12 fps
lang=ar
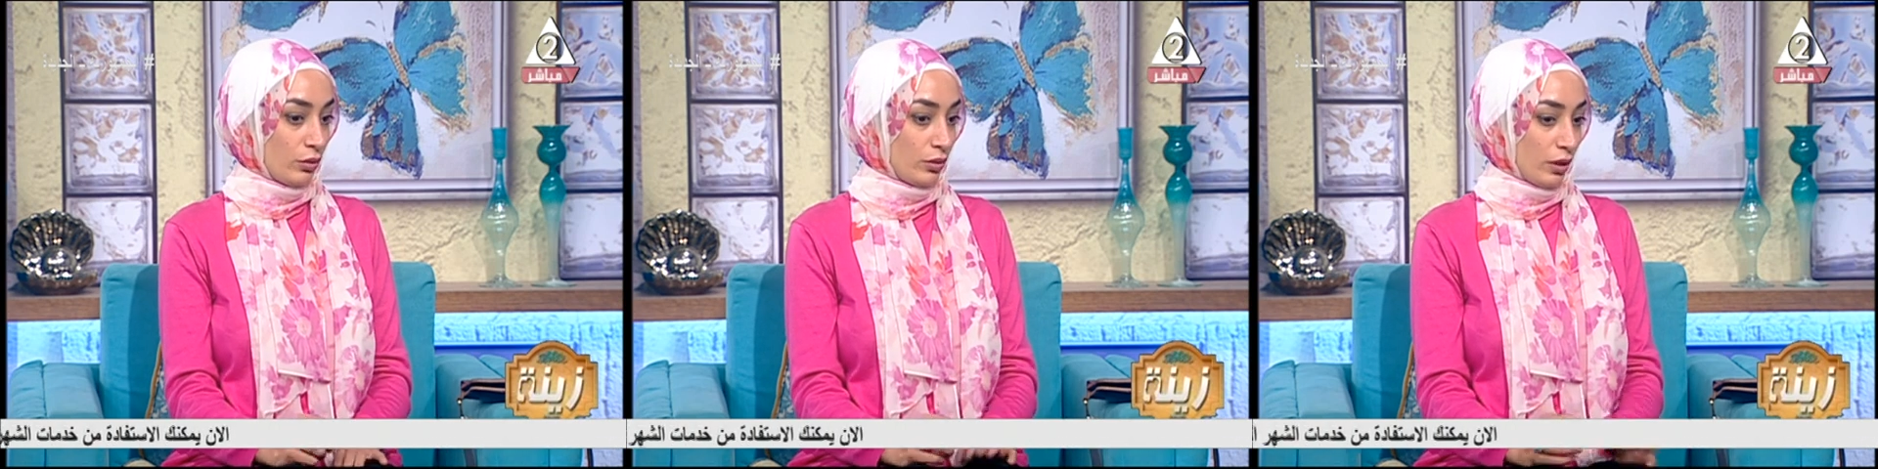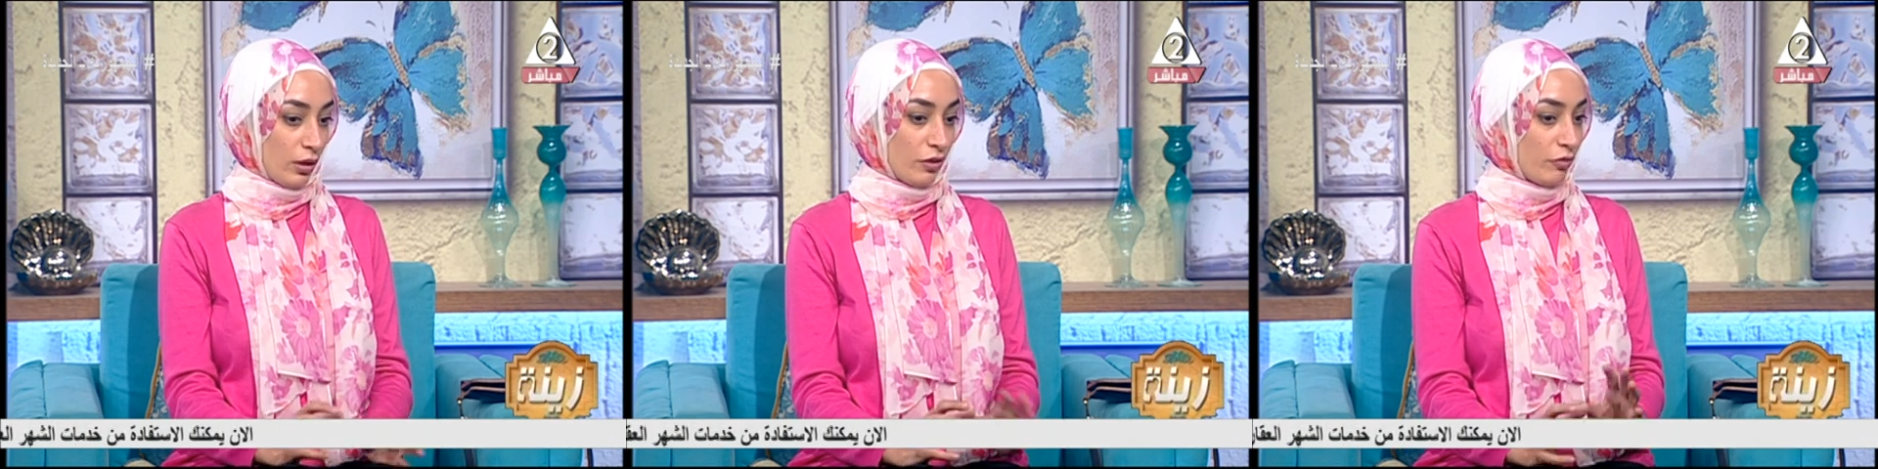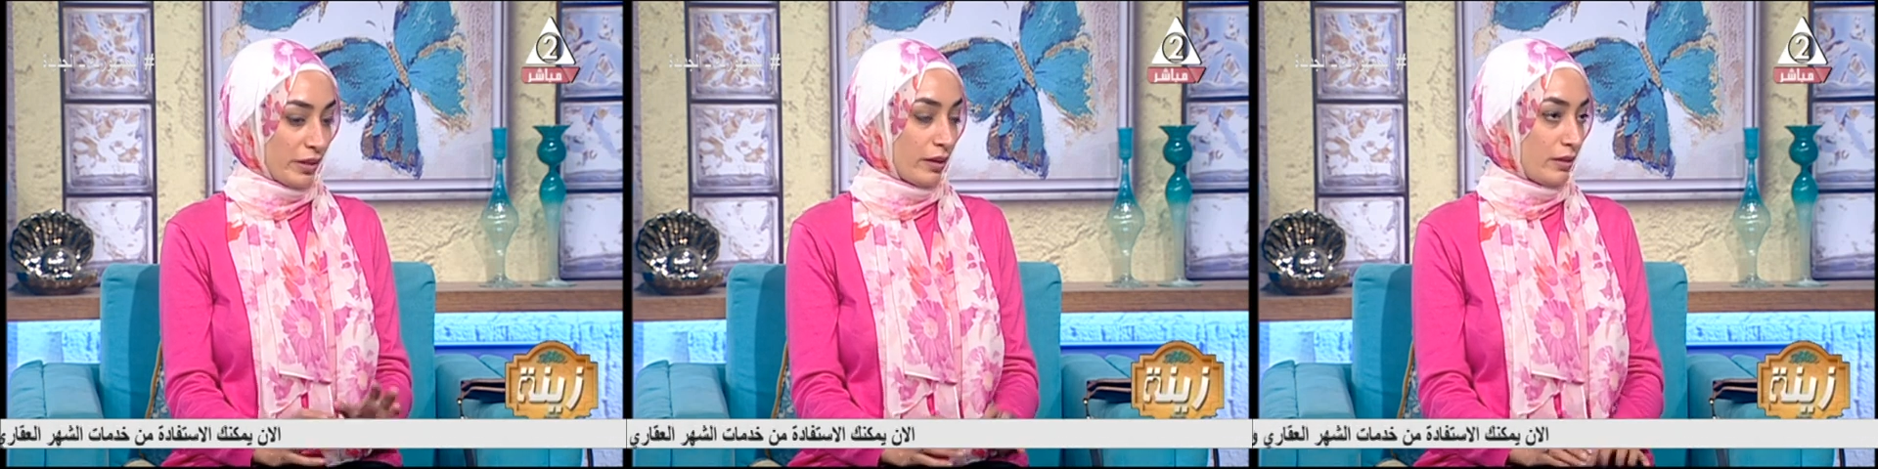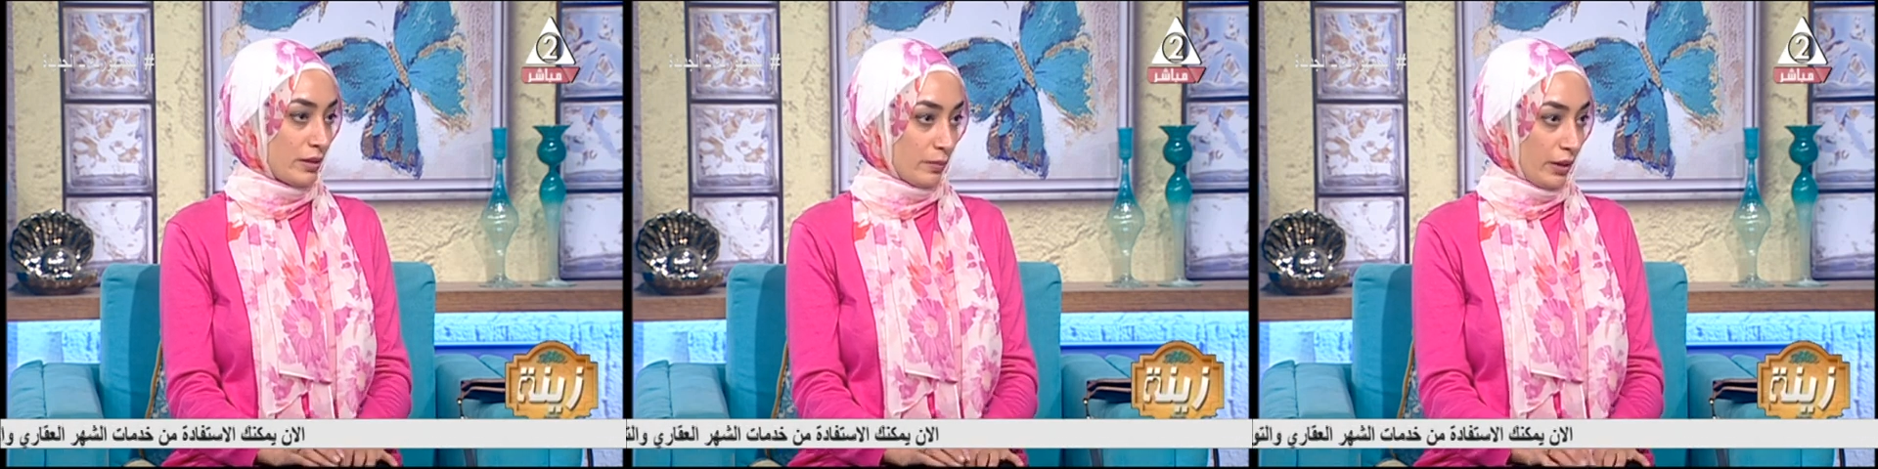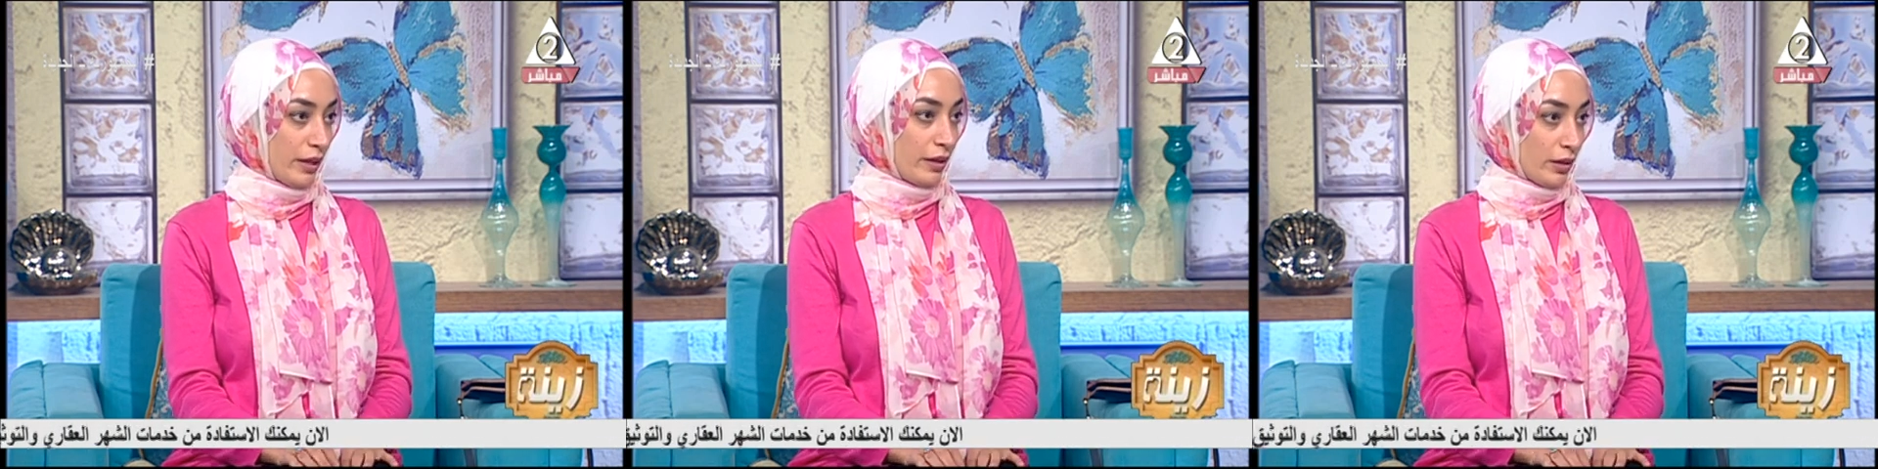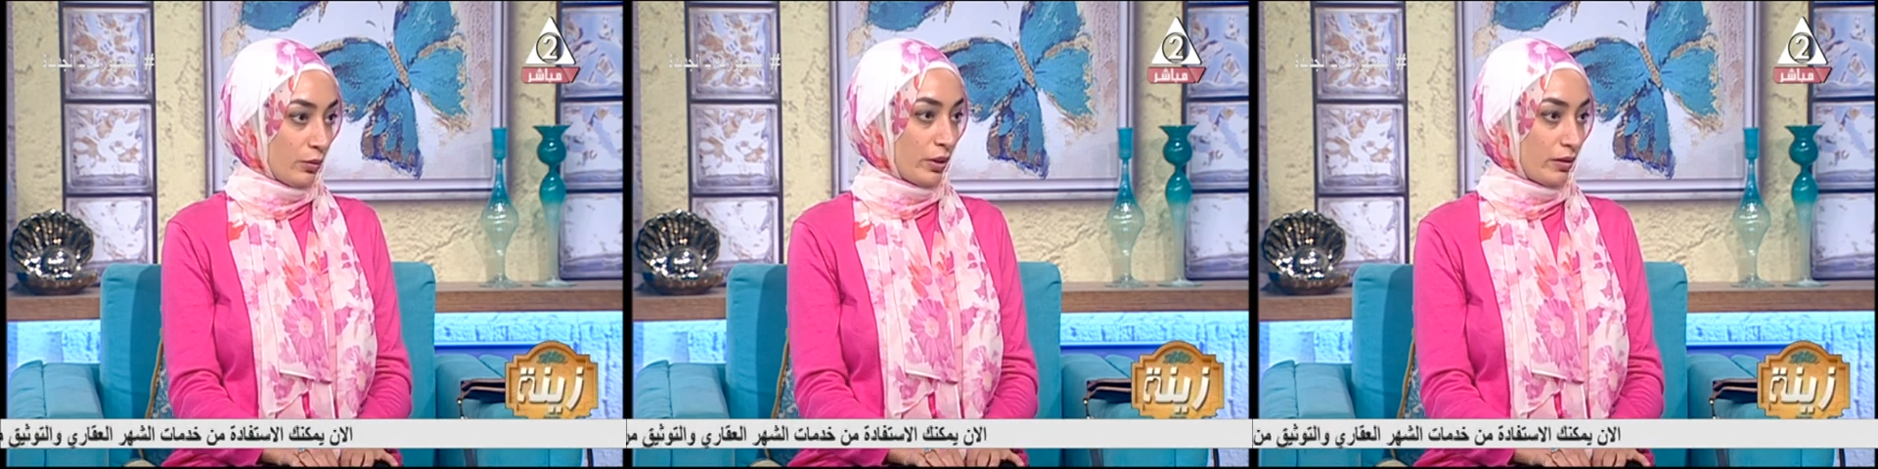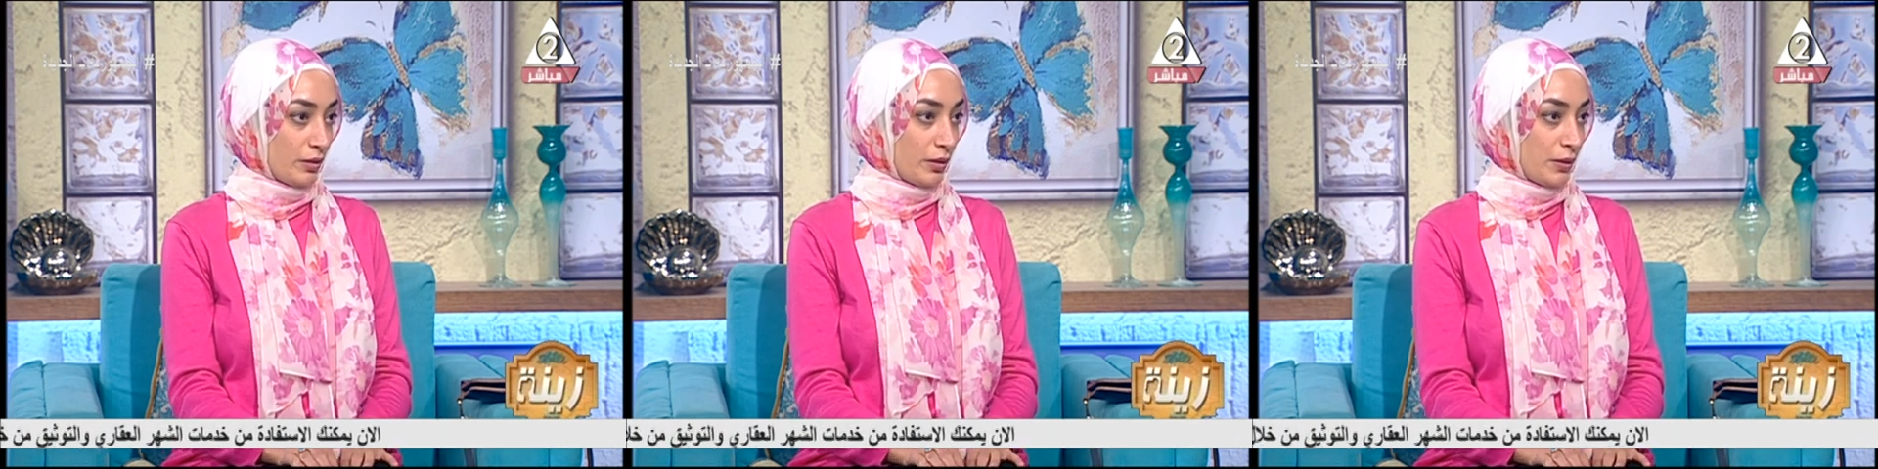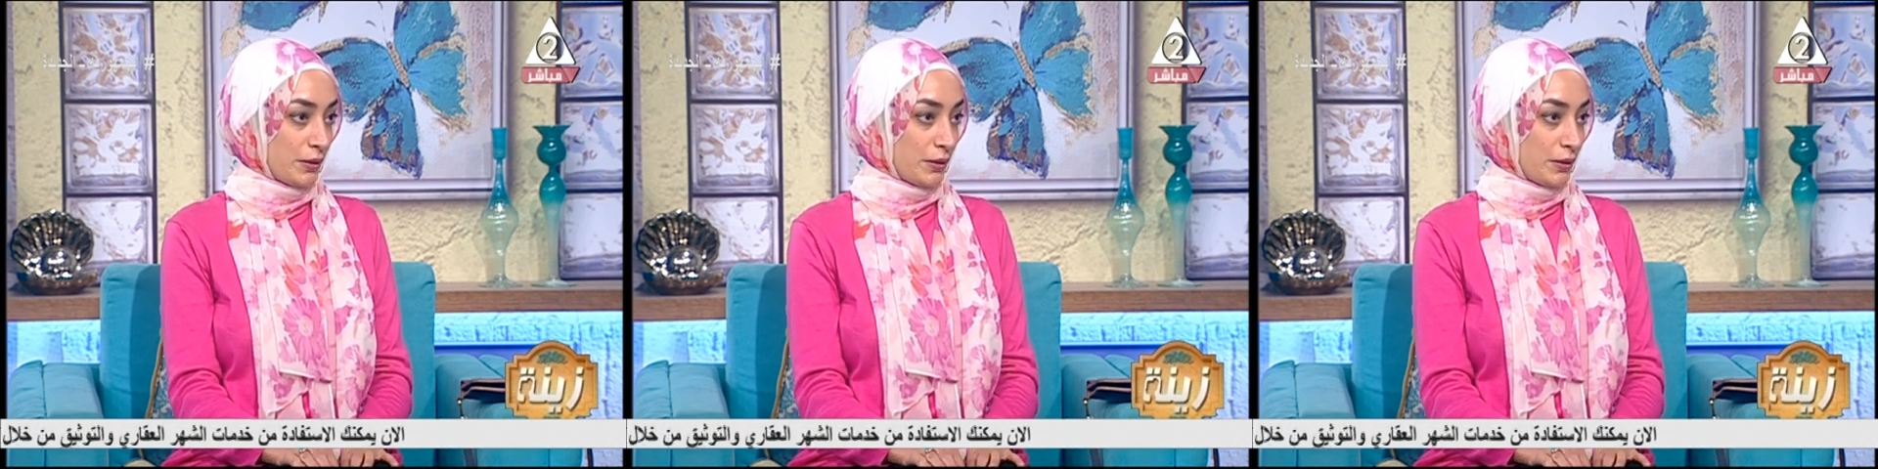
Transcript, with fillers: اني اعرف ميكانيزم حاجه او كده